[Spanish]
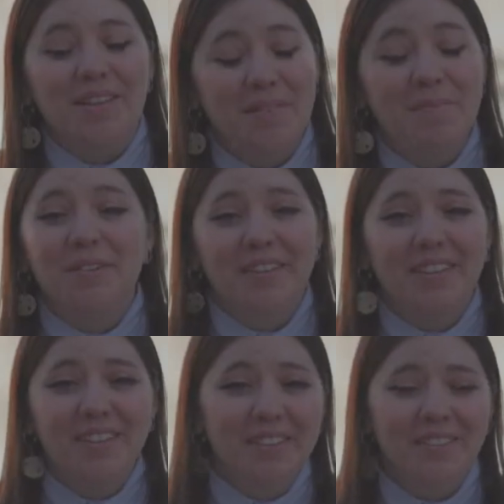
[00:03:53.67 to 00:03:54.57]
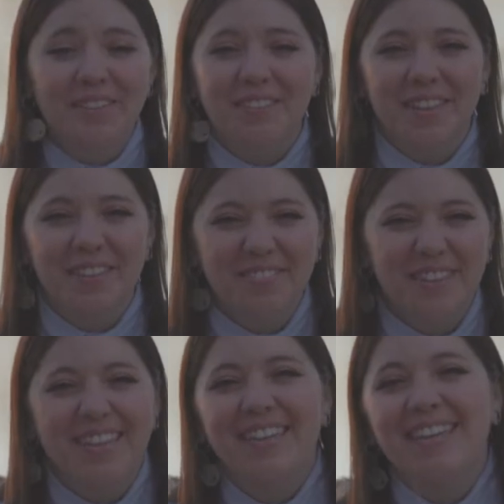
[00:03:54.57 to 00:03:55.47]
Mi verdadero staff
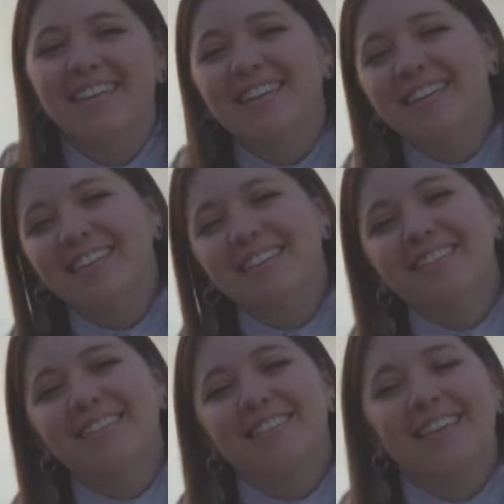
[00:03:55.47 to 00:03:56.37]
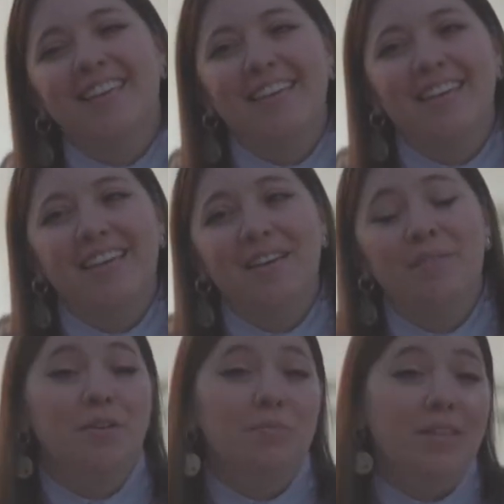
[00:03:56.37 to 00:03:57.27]
es, eh,
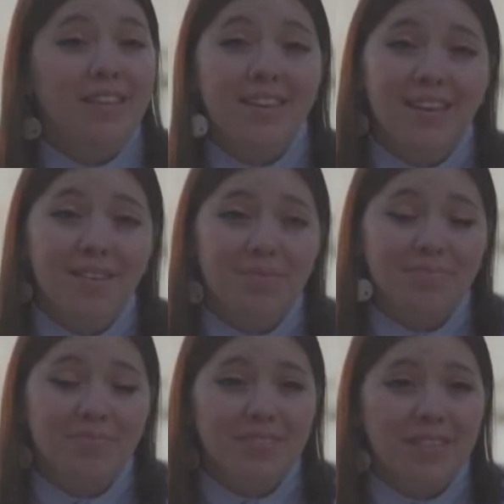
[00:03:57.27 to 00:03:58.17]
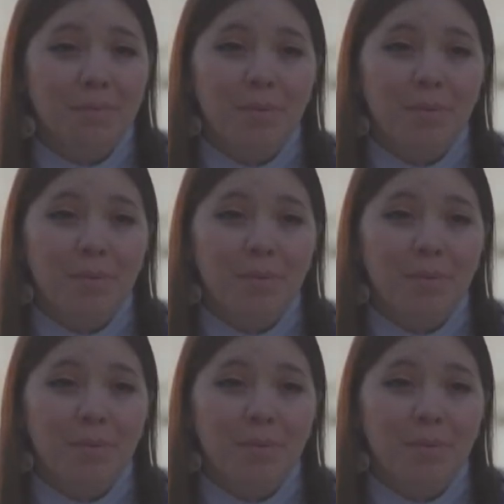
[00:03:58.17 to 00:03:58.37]
bueno, mi hija, que